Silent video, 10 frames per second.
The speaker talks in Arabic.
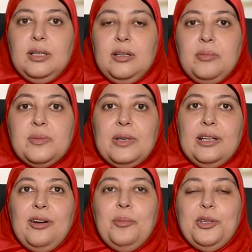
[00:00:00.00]
آه، بسم
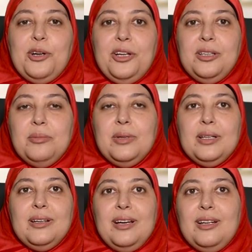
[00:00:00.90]
الله الرحمن الرحيم آه،
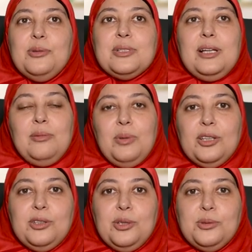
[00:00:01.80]
اهلا وسهلا
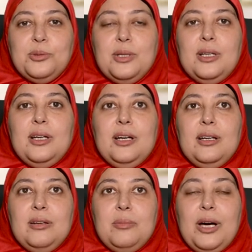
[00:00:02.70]
بحضراتكم
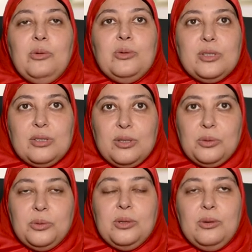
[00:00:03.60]
آه، معاكم الاستاذه
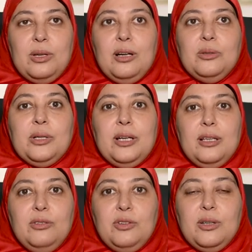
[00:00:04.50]
الدكتوره ولاء انور
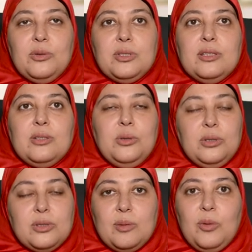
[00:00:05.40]
خليفه استاذ
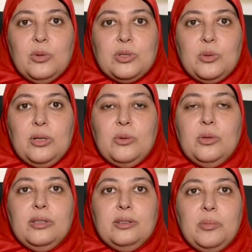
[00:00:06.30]
الغدد الصماء والسكر
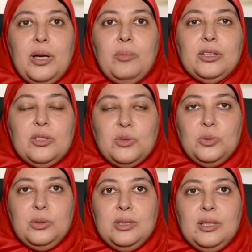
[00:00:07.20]
كليه طب جامعه
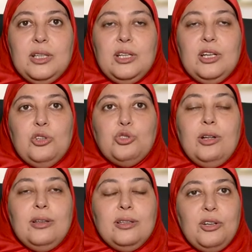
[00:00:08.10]
اسيوط ان
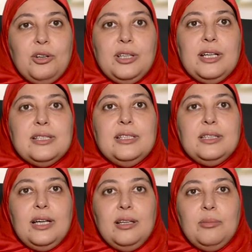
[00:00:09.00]
شاء الله النهارده عايزين
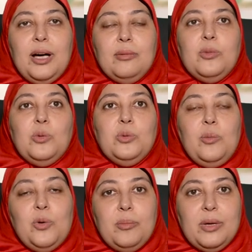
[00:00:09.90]
نتكلم عن موضوع
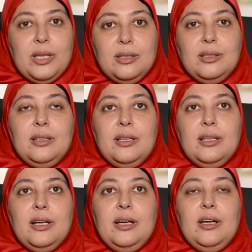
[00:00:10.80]
مهم جدا
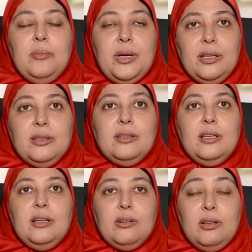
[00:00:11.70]
هي حمايه
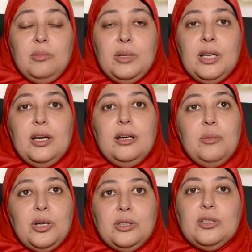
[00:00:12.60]
القلب
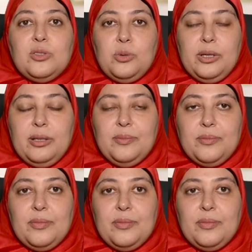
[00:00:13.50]
لمرضى السكري